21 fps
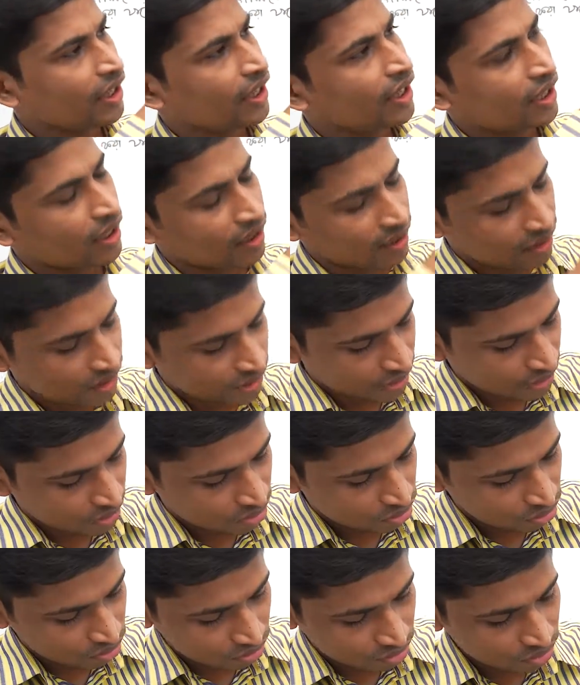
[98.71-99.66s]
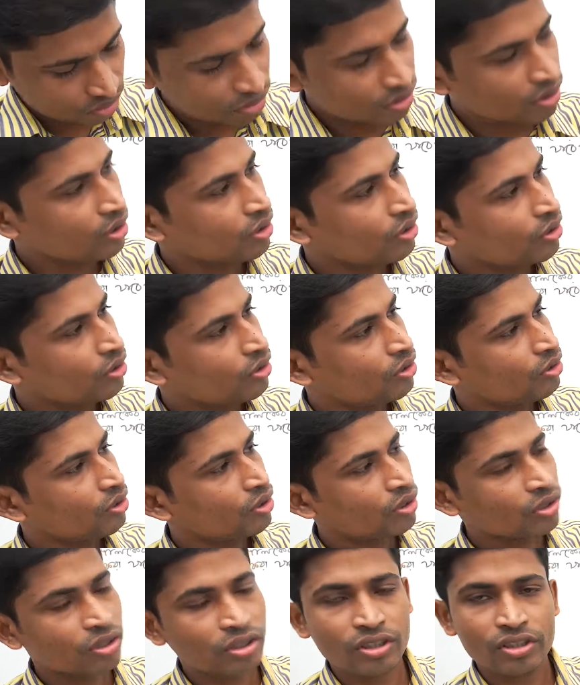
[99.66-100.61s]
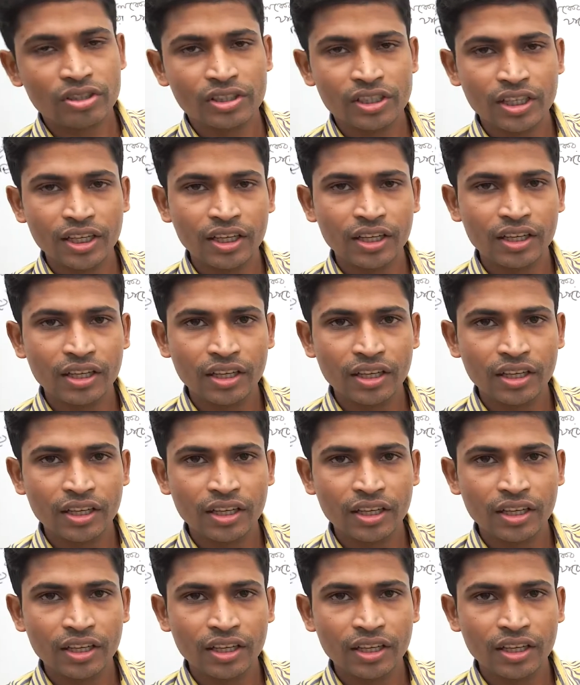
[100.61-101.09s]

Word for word: এখান থেকে এটুকুর দৈর্ঘ্য হচ্ছে